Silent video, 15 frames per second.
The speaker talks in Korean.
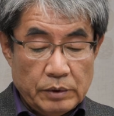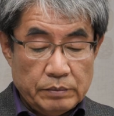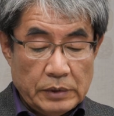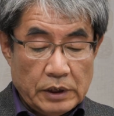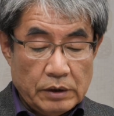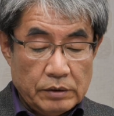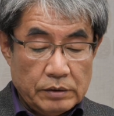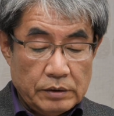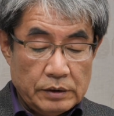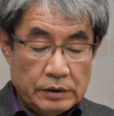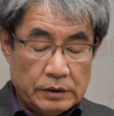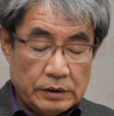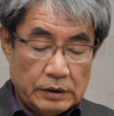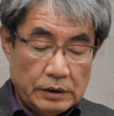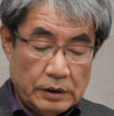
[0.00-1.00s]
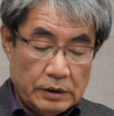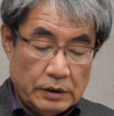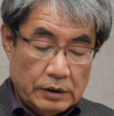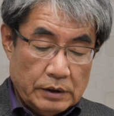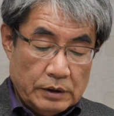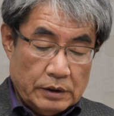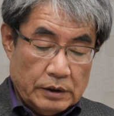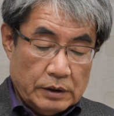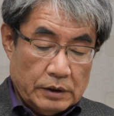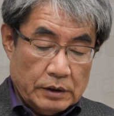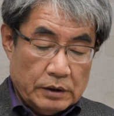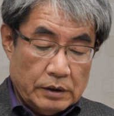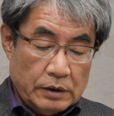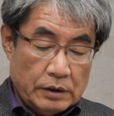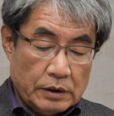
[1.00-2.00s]
본 바로는
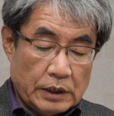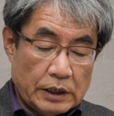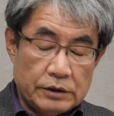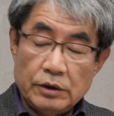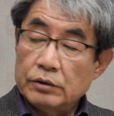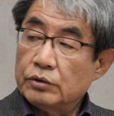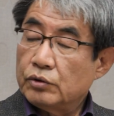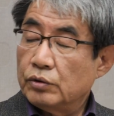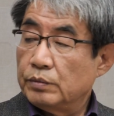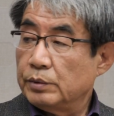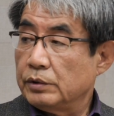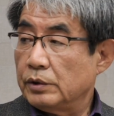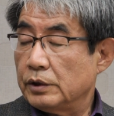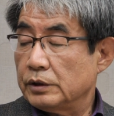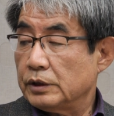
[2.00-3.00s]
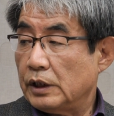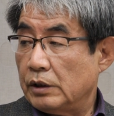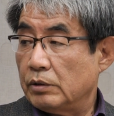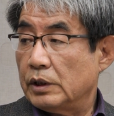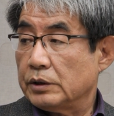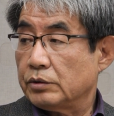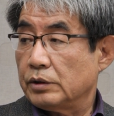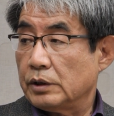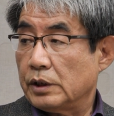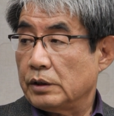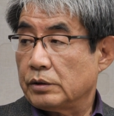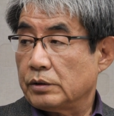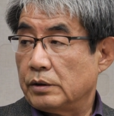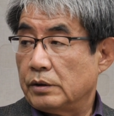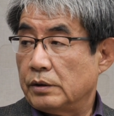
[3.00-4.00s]
어, 가정 주부들은 사용할 수
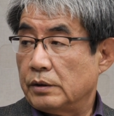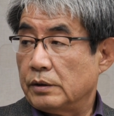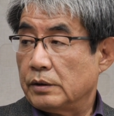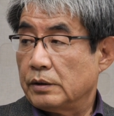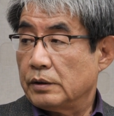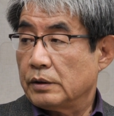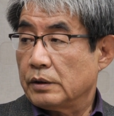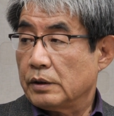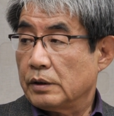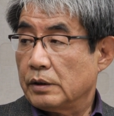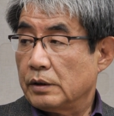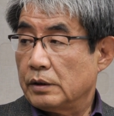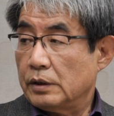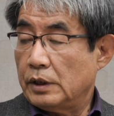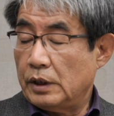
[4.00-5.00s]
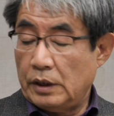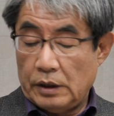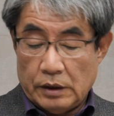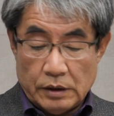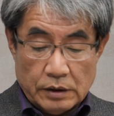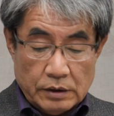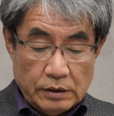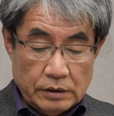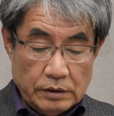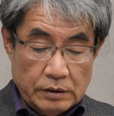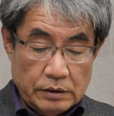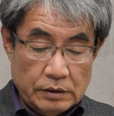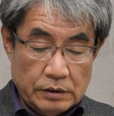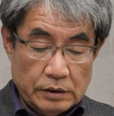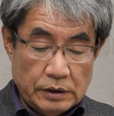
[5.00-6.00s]
있겠죠. 그런데 그렇죠.
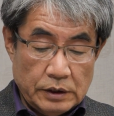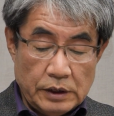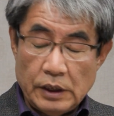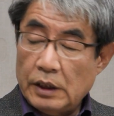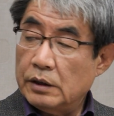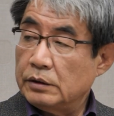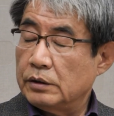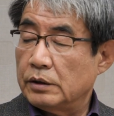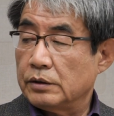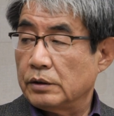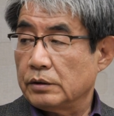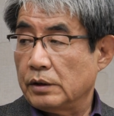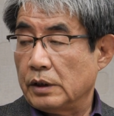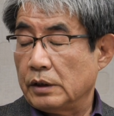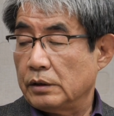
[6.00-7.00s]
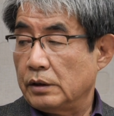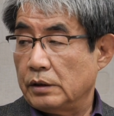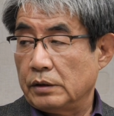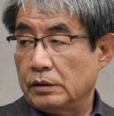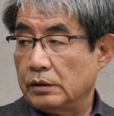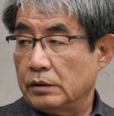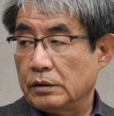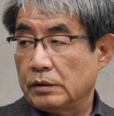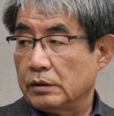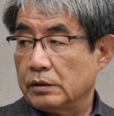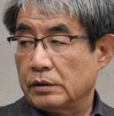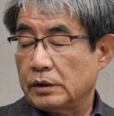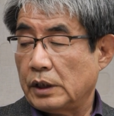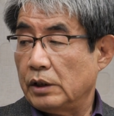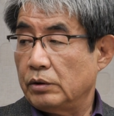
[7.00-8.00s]
그 일하는 여성들한테는 음.
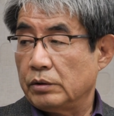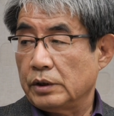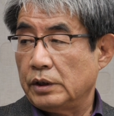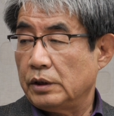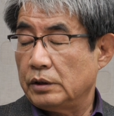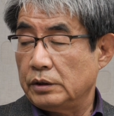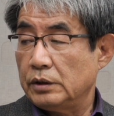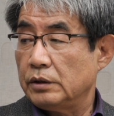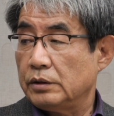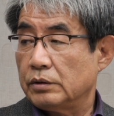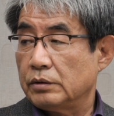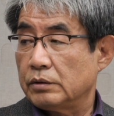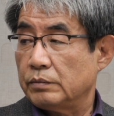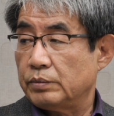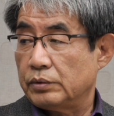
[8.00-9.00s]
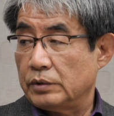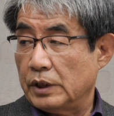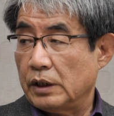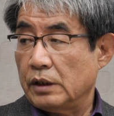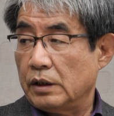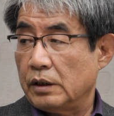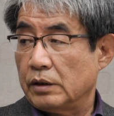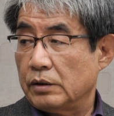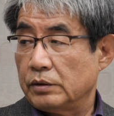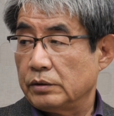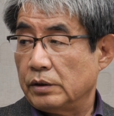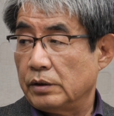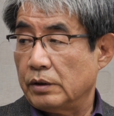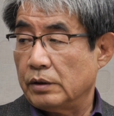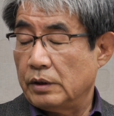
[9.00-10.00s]
사용이 현실적으로 불가능한
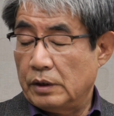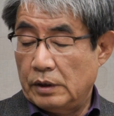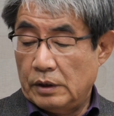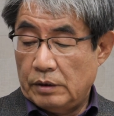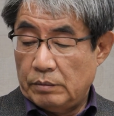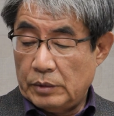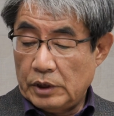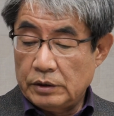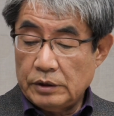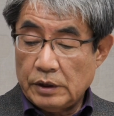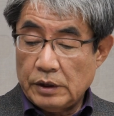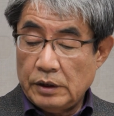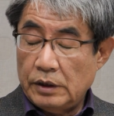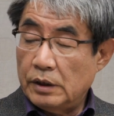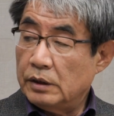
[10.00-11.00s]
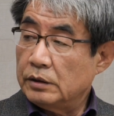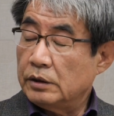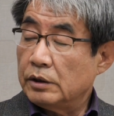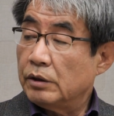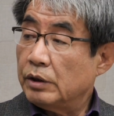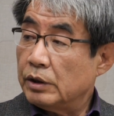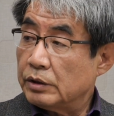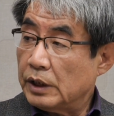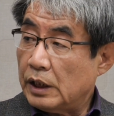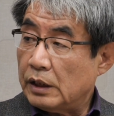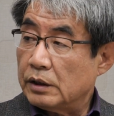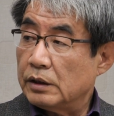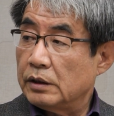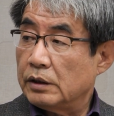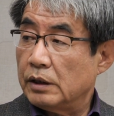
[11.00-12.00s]
거죠. 그렇죠. 면생리대는 일회용이
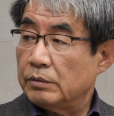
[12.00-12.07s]
아니기